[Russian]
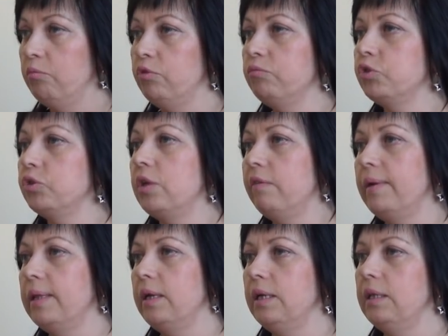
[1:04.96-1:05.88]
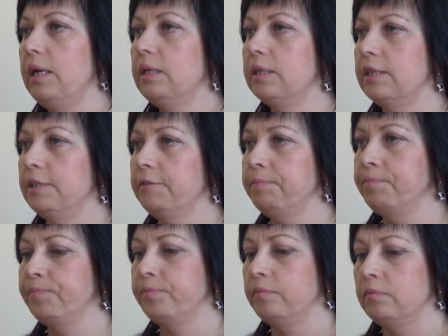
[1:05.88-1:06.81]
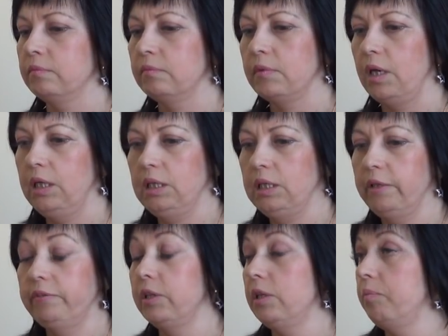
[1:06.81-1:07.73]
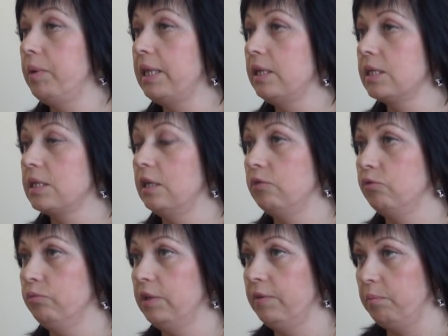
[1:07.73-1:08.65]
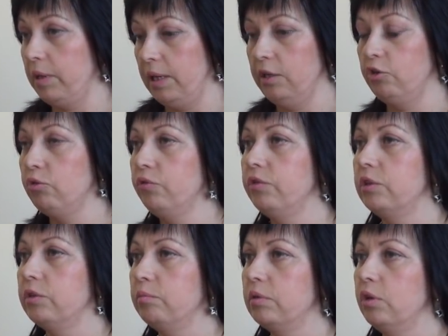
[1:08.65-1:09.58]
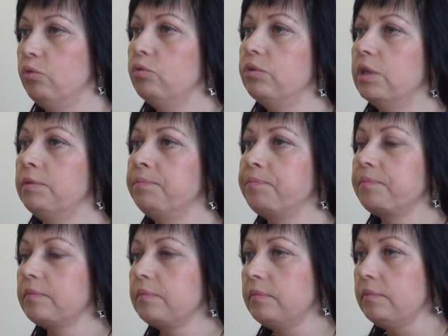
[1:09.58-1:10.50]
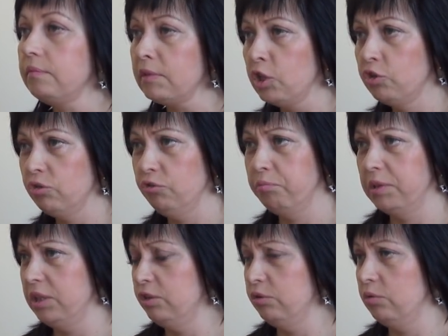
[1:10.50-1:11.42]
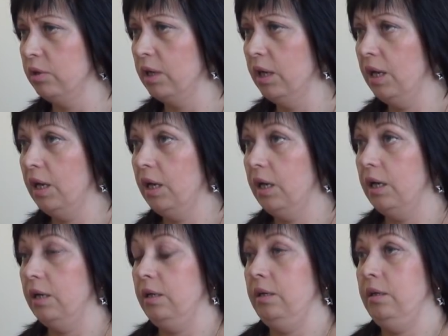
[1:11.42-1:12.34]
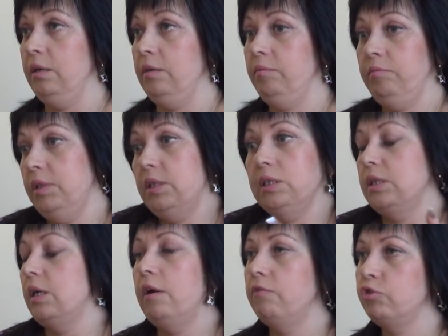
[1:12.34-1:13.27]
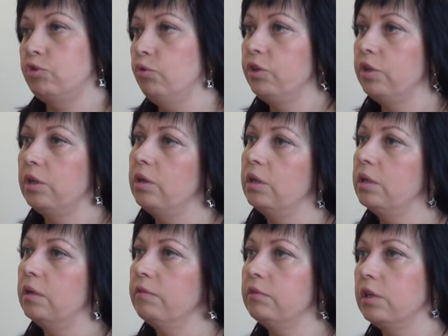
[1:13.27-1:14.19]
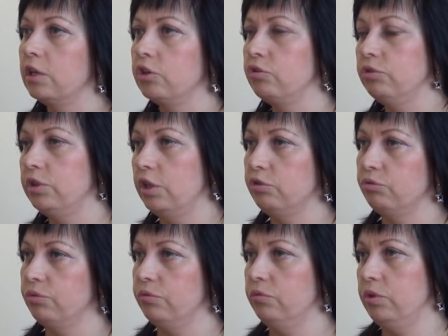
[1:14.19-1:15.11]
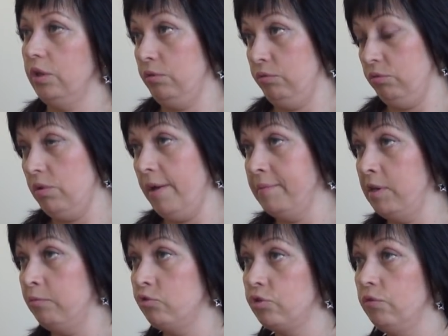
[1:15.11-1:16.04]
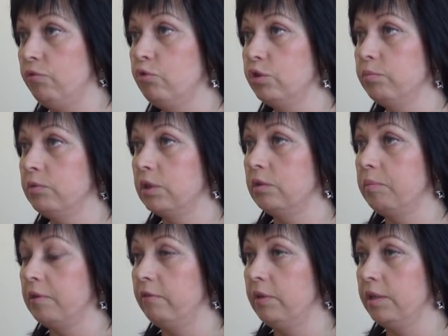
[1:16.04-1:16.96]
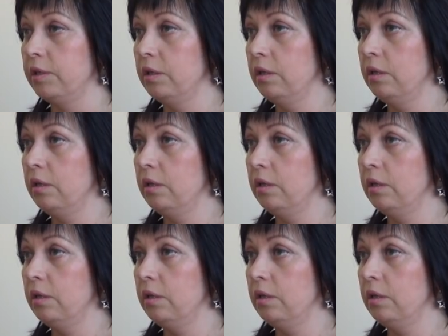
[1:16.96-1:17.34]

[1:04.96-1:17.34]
Помню, сдавала анализы лет, наверное, пять назад. У меня брали кровь, это было утро. Кровь брызнула. Э, медсестра в шоке, она, вы хорошо себя чувствуете? Я говорю, да, меня можно в космос отправлять.